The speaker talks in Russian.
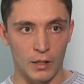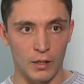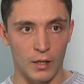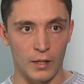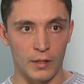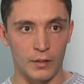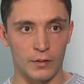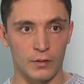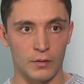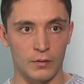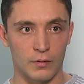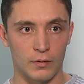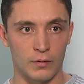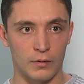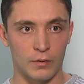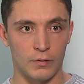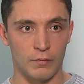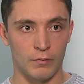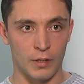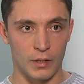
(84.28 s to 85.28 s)
играет
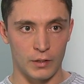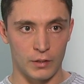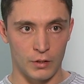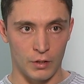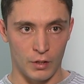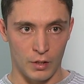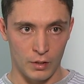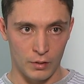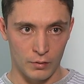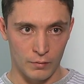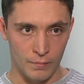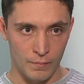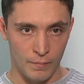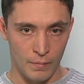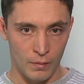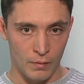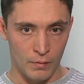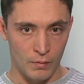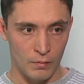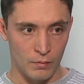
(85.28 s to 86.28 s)
в гостях –
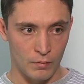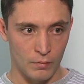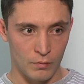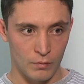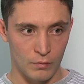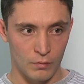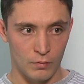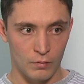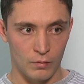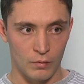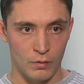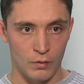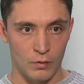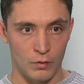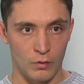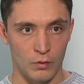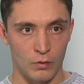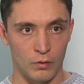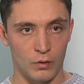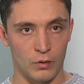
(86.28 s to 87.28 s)

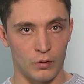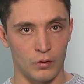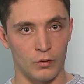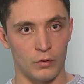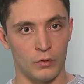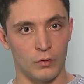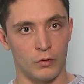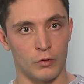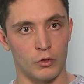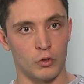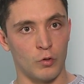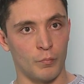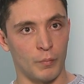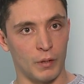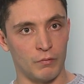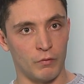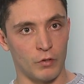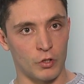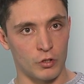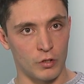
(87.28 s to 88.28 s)
Э, что
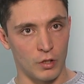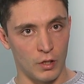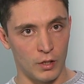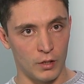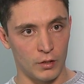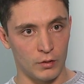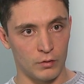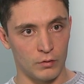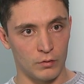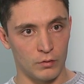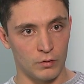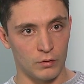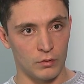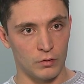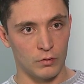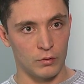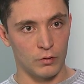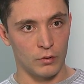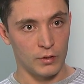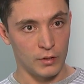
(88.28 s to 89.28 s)
подтверждает
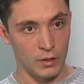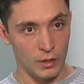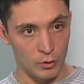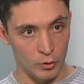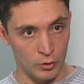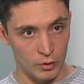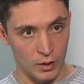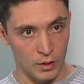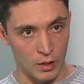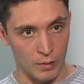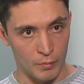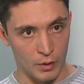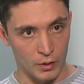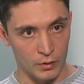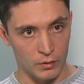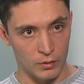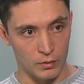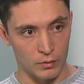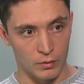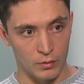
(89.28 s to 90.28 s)
э, силу этой
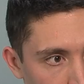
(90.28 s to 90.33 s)
команды.